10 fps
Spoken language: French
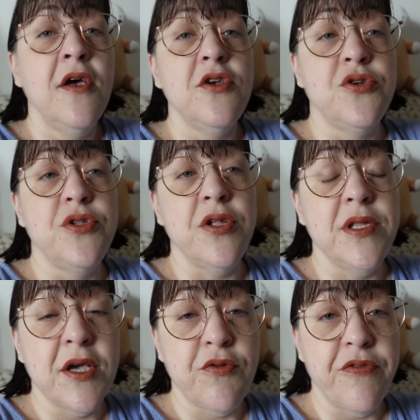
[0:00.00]
je donne
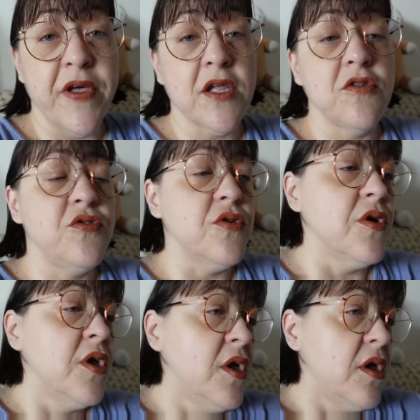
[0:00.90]
des couvertures.
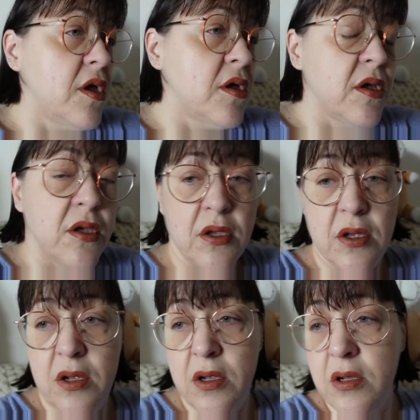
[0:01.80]

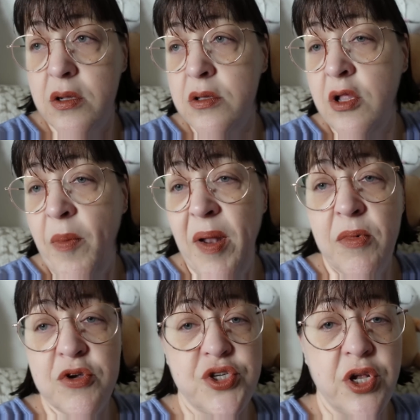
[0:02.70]
Euh,
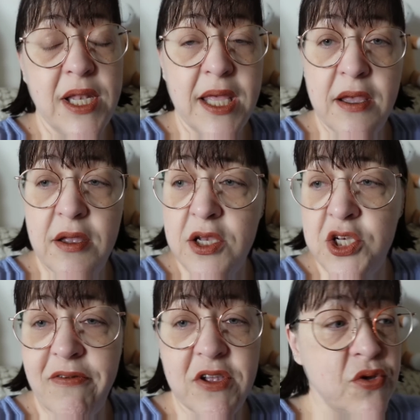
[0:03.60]
normalement,
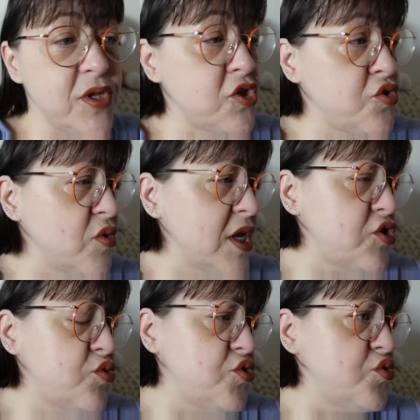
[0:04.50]
j'avais donné tous les
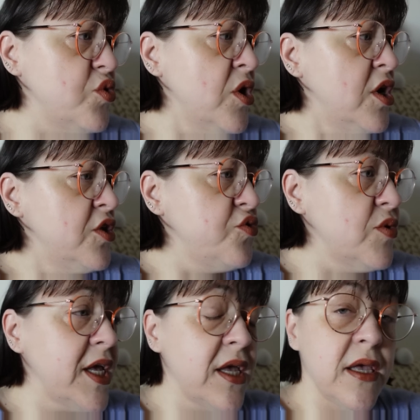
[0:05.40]
joujoux, tous
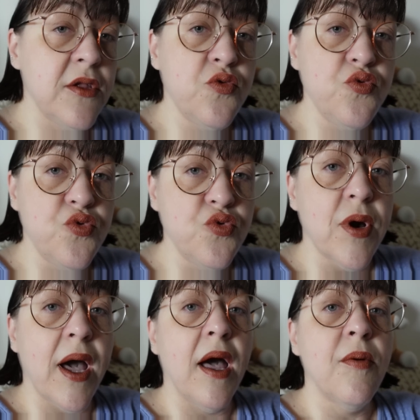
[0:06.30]
les doudous
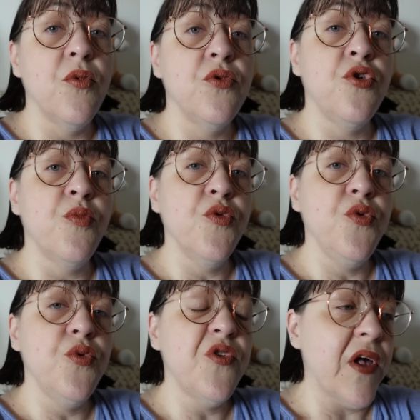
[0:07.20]
de mon
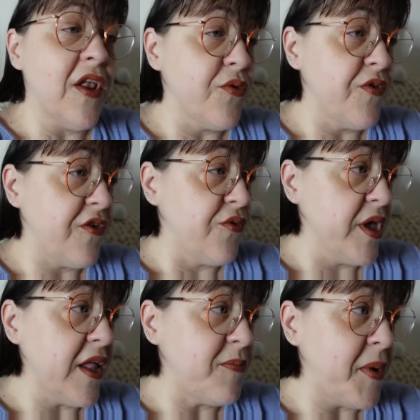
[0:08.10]
UNUS à l'association
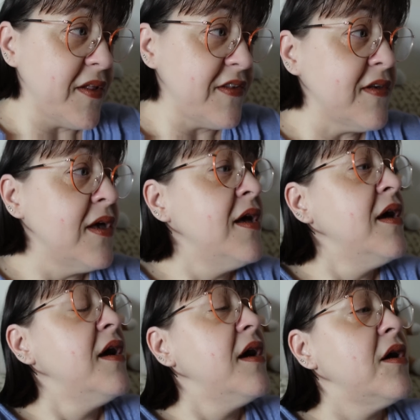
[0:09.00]
Quatre Pattes.
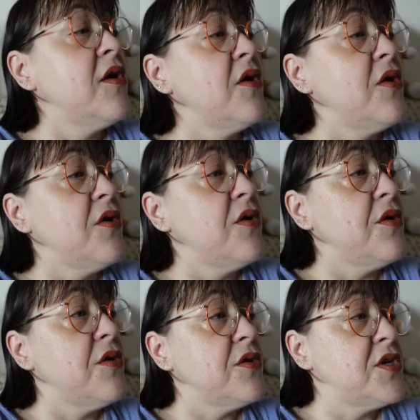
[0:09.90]

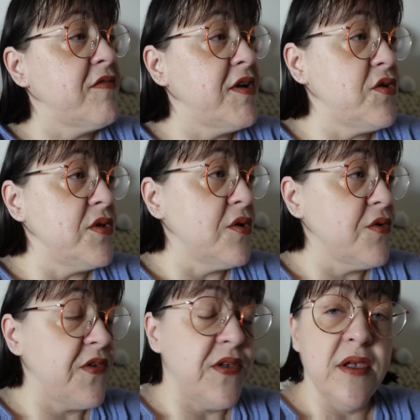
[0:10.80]
Euh, j'avais donné
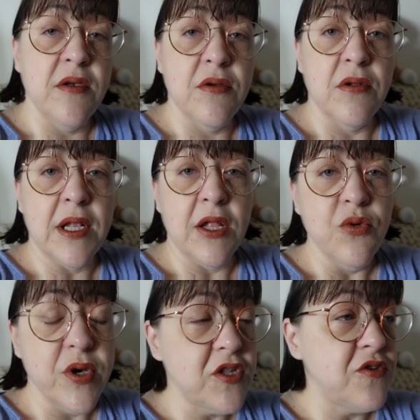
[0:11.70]
aussi euh, de la
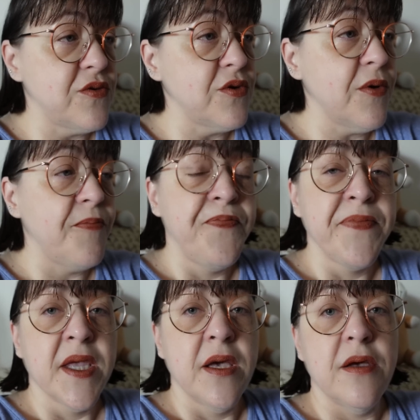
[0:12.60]
nourriture,
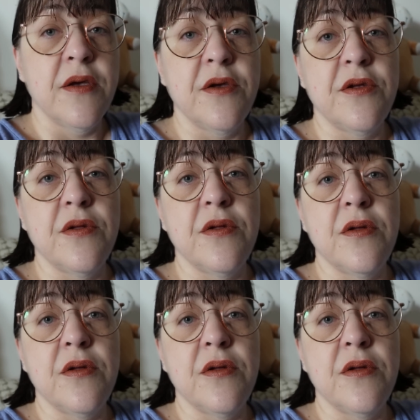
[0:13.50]
euh,